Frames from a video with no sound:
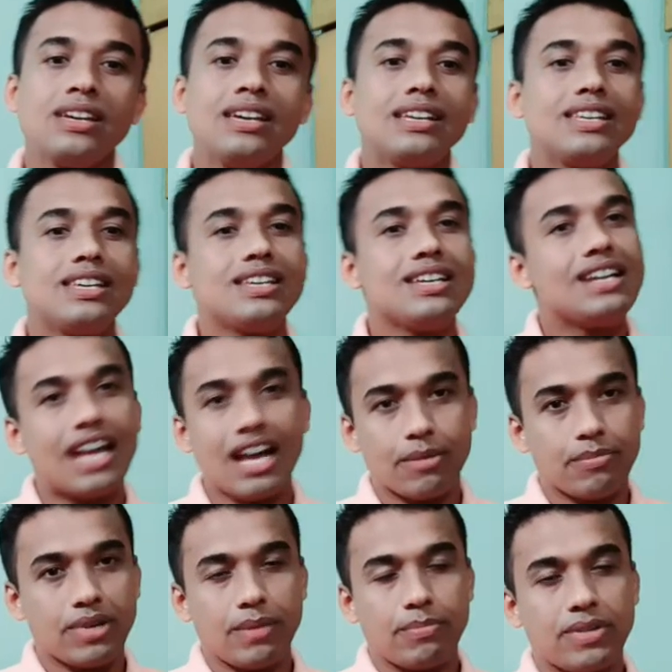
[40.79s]
কি কি
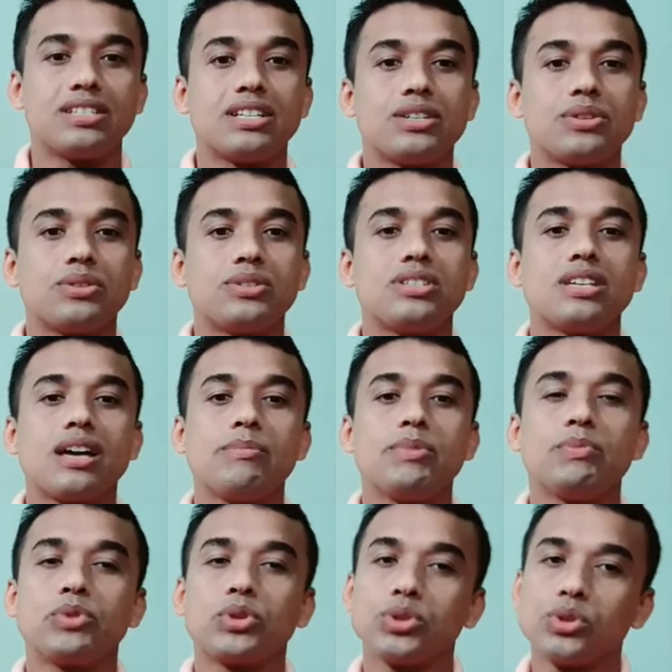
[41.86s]
লাগবে আপনাদের হচ্ছে আমি
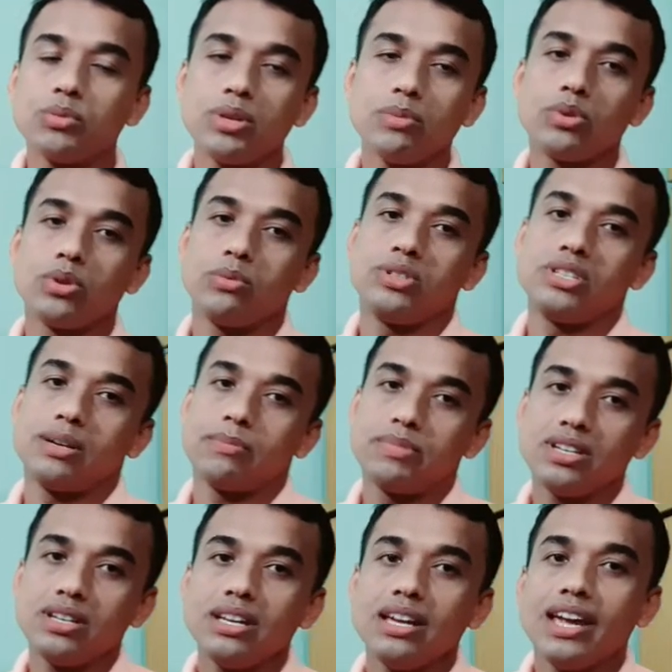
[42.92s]
প্রথমেই বলবো যে আপনি
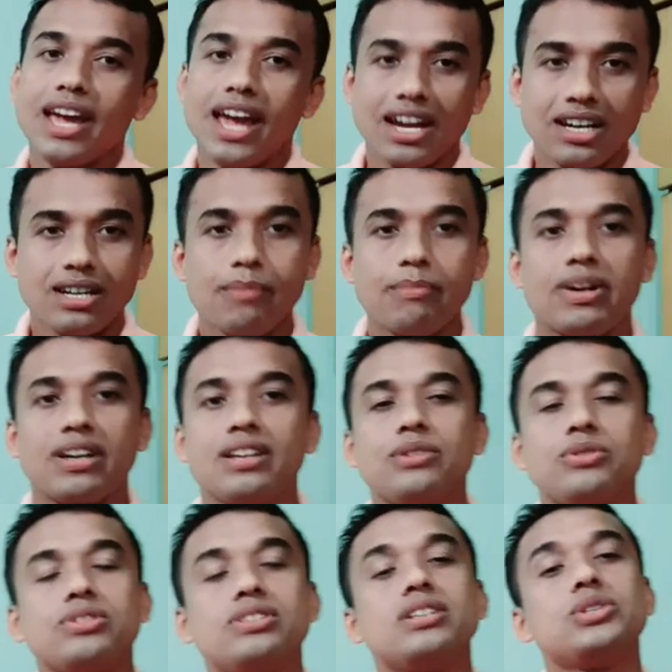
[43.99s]
এক নম্বরে
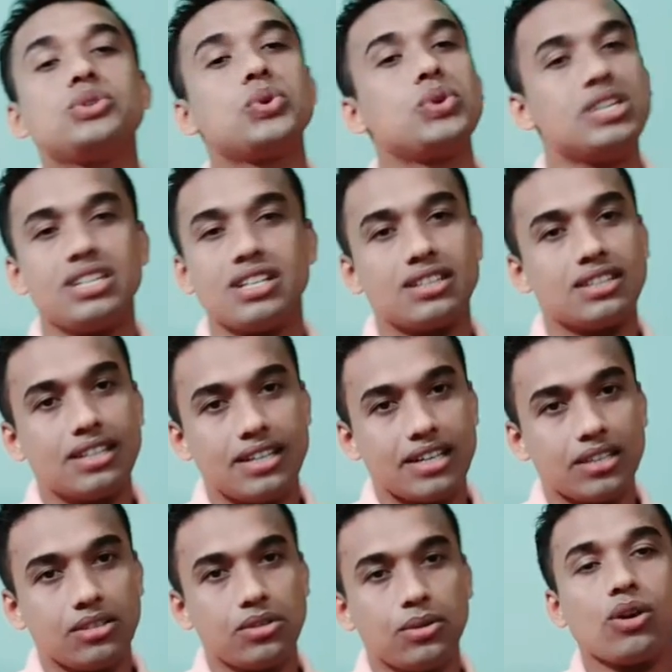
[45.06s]
হচ্ছে সরিষার তেল
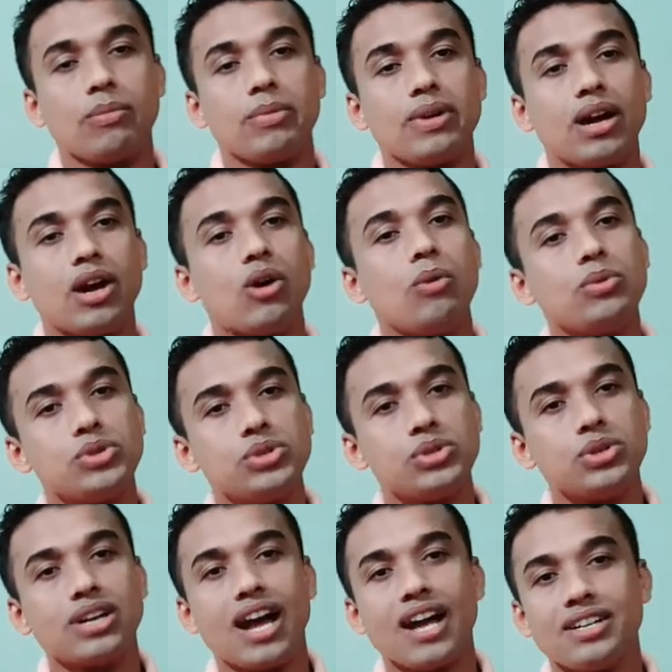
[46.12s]
রাখতে হবে অবশ্যই
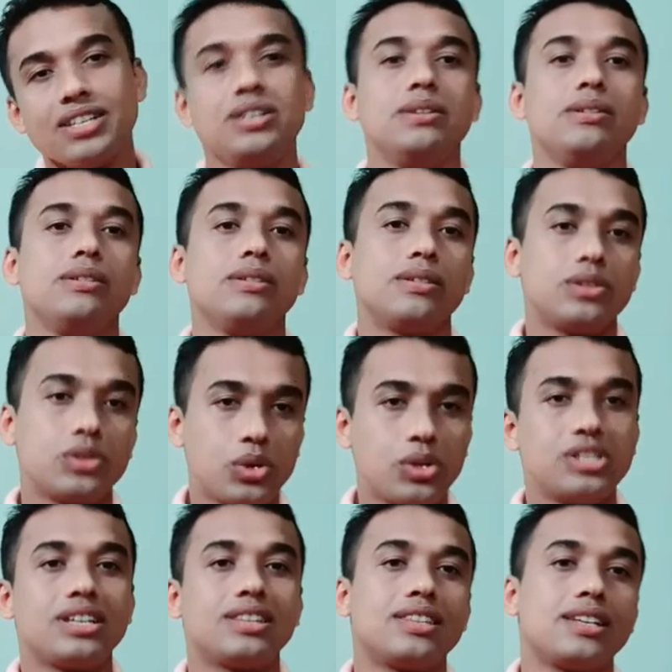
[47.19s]
খাঁটি
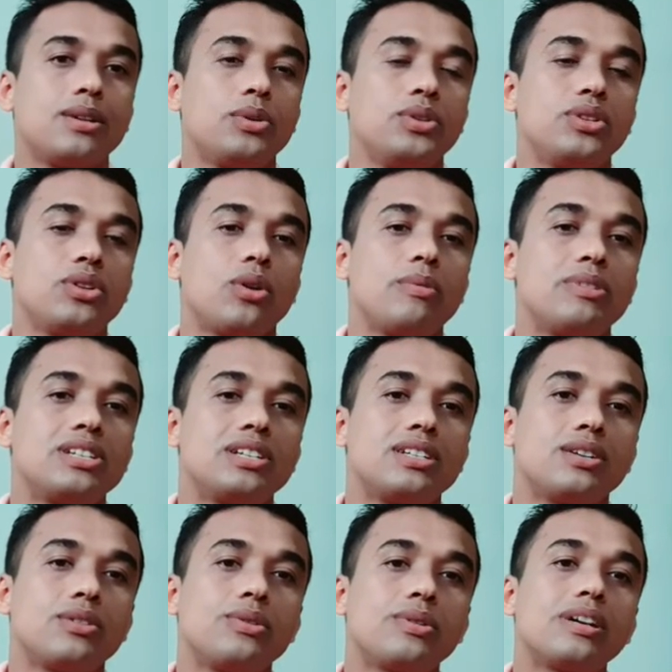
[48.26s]
সরিষার তেল হইতে হবে সেটা
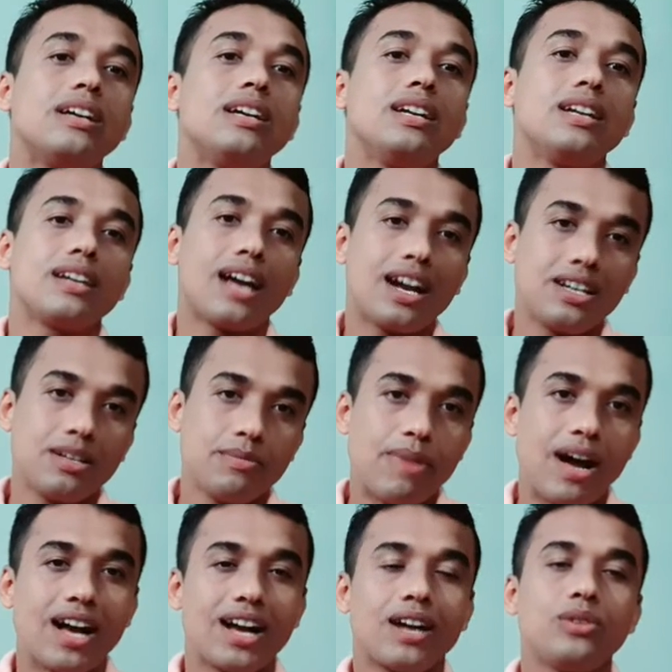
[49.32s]
হোক খাঁটি
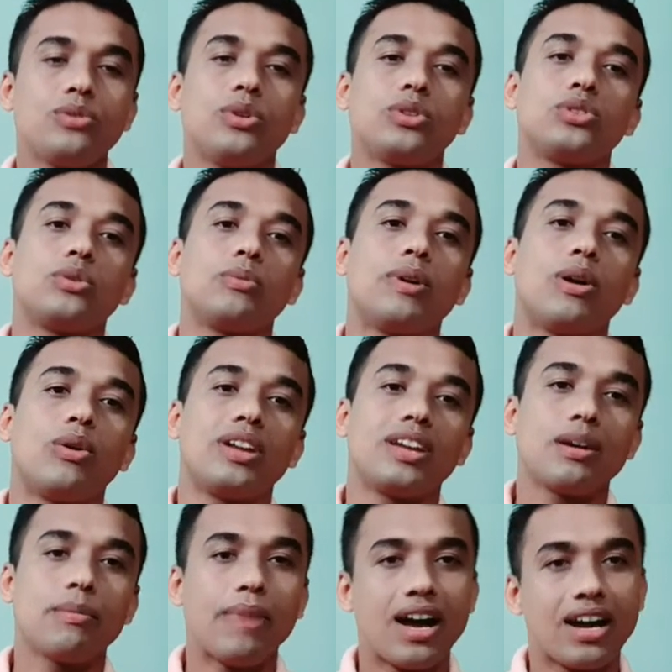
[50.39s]
ভাঙানো অথবা অনেকে
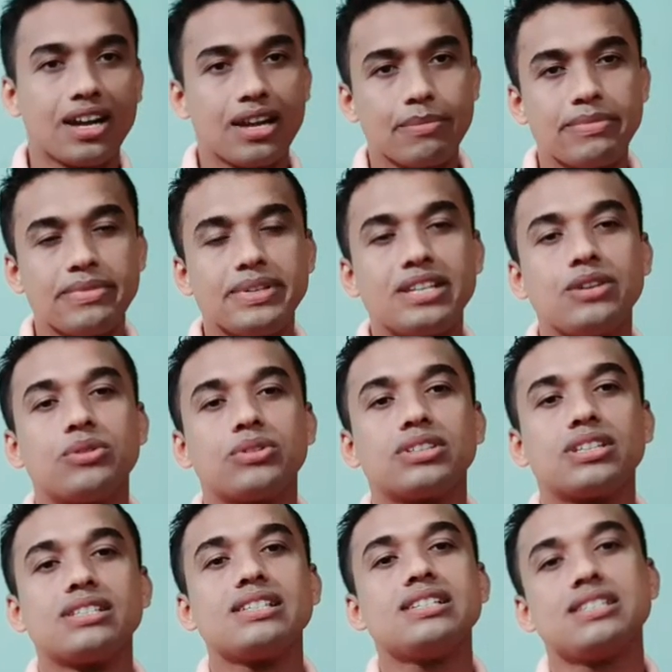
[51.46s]
ভাঙায় বিক্রি
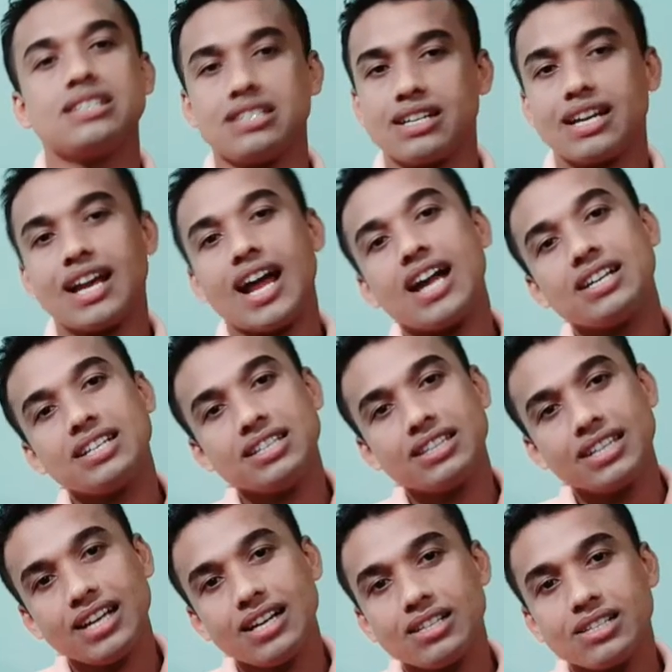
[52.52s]
করতেছে সেটা খাঁটি
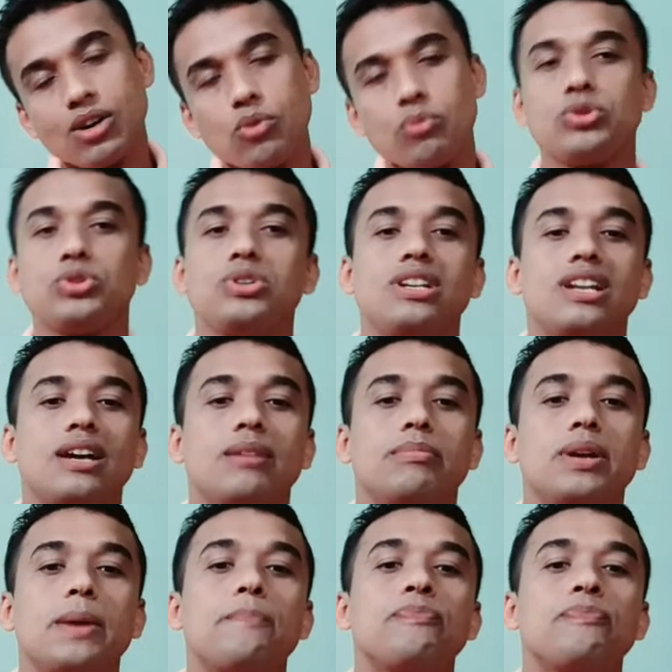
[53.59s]
তেলটা অবশ্যই লাগবে